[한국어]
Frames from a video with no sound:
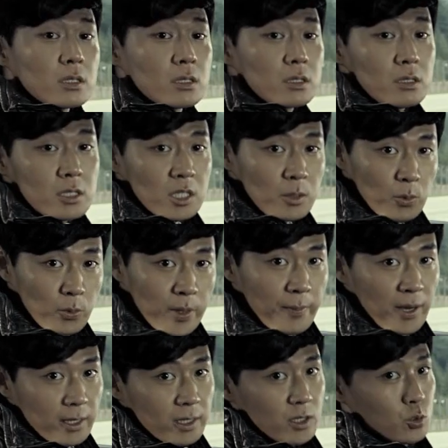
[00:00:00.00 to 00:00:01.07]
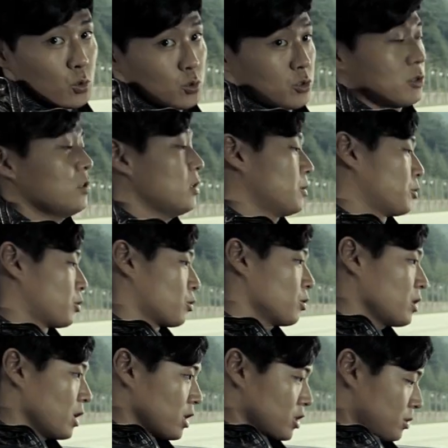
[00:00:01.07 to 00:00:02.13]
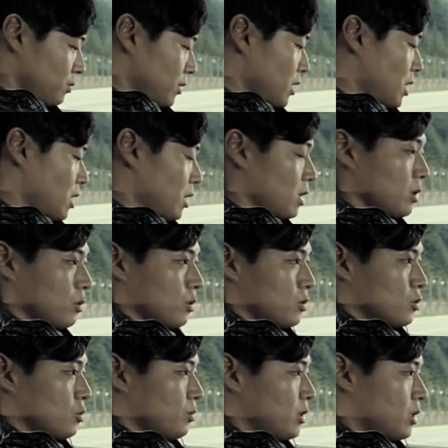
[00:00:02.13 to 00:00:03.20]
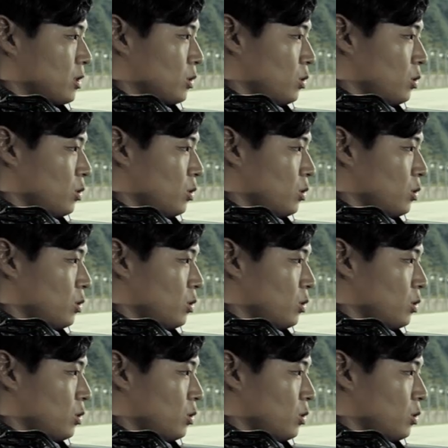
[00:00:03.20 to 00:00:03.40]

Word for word: 시트를 제 몸에 맞게 조절을 해보도록 하겠습니다. 좀